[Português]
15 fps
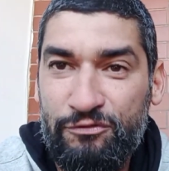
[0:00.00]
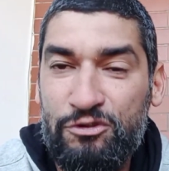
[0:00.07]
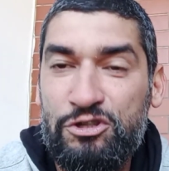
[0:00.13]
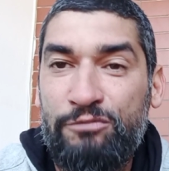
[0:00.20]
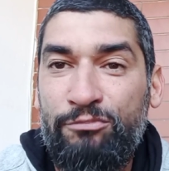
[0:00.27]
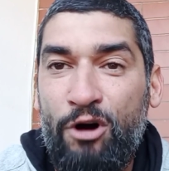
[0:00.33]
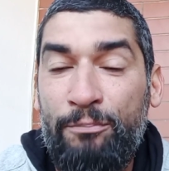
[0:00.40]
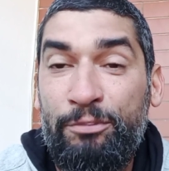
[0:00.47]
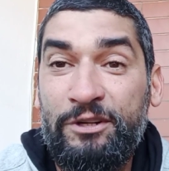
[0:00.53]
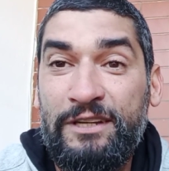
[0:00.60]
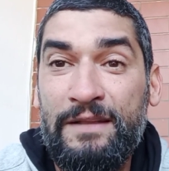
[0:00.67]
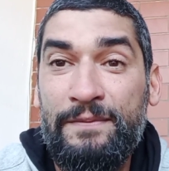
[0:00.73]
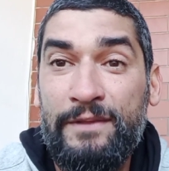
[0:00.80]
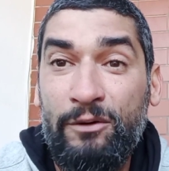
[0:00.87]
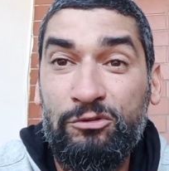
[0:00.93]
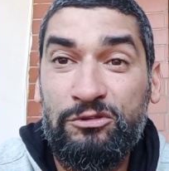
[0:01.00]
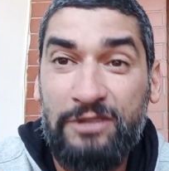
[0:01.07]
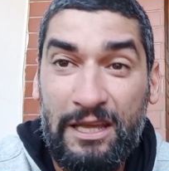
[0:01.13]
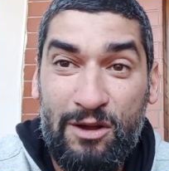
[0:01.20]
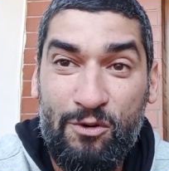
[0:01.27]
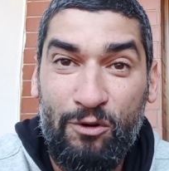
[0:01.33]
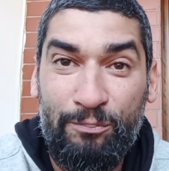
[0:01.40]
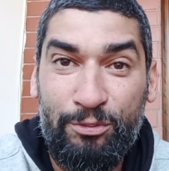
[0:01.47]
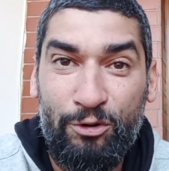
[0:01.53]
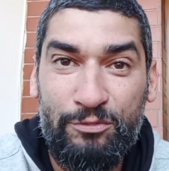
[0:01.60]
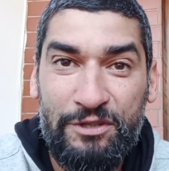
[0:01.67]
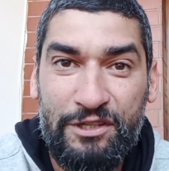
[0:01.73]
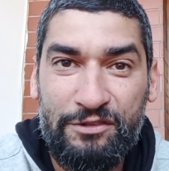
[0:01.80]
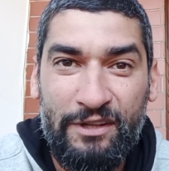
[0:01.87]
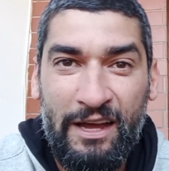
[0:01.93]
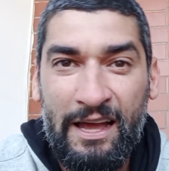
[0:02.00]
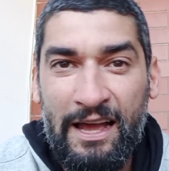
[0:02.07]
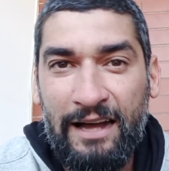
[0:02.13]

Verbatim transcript: futebol porque não tem compromisso.